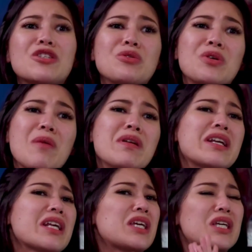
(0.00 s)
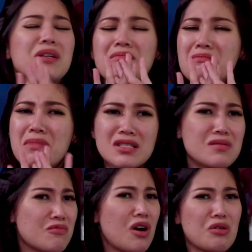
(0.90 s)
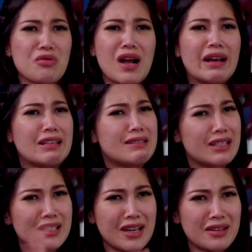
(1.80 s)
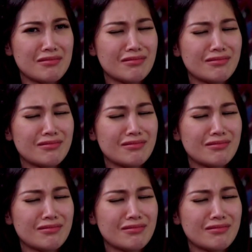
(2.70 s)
dan juga menerima semua kekurangan istrinya.